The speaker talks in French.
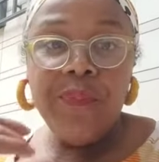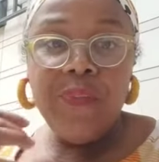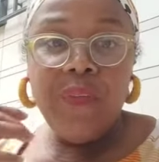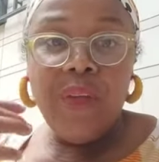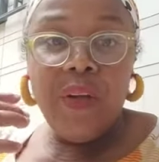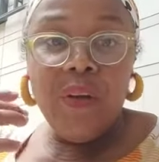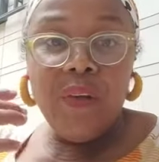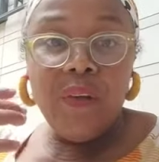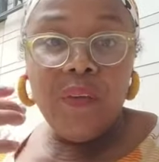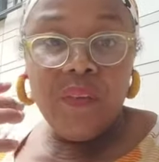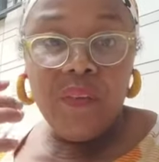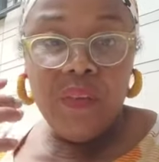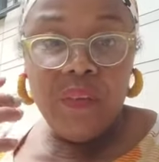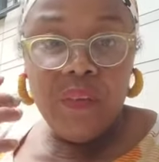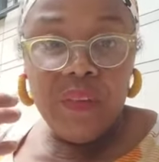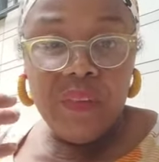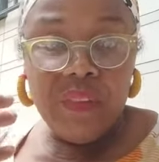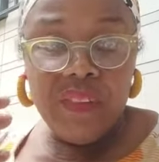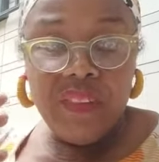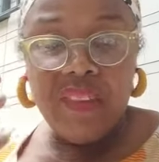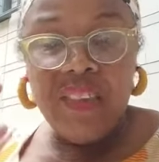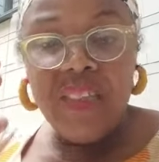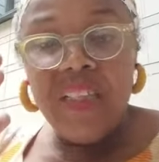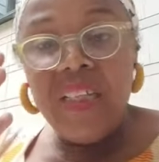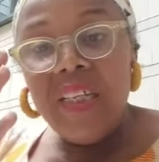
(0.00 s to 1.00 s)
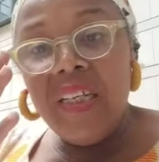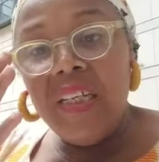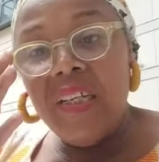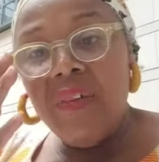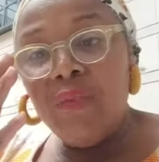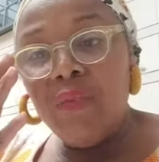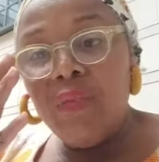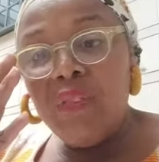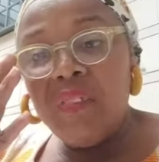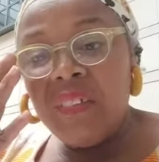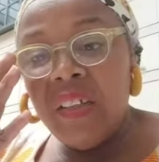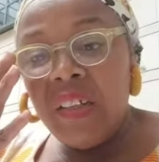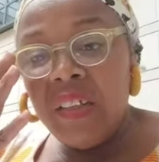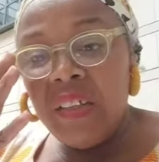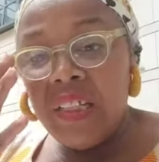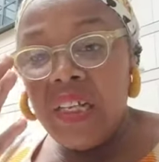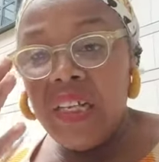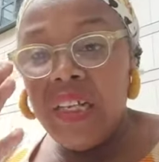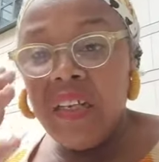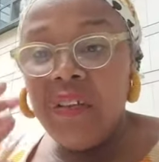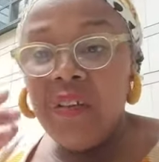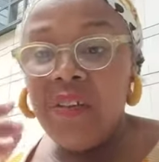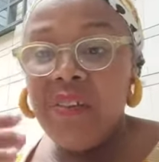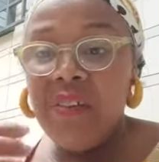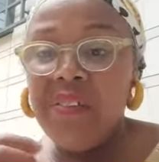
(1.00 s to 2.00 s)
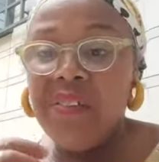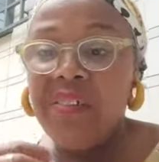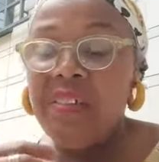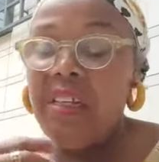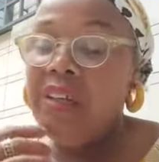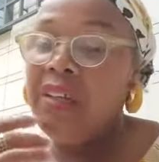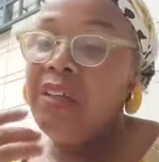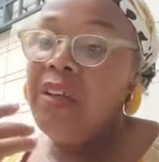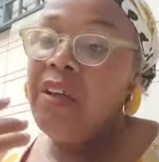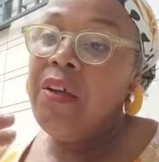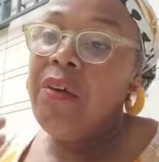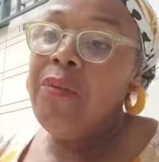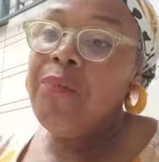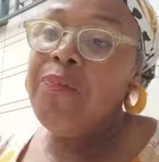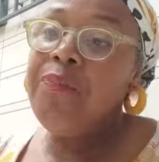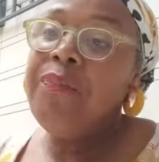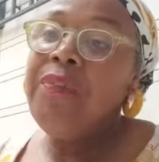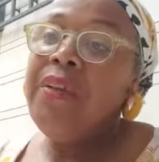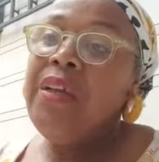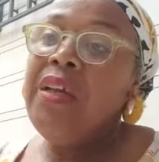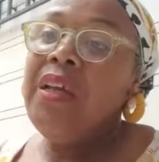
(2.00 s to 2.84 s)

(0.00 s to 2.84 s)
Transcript: Euh, si vous sentez que c'est un,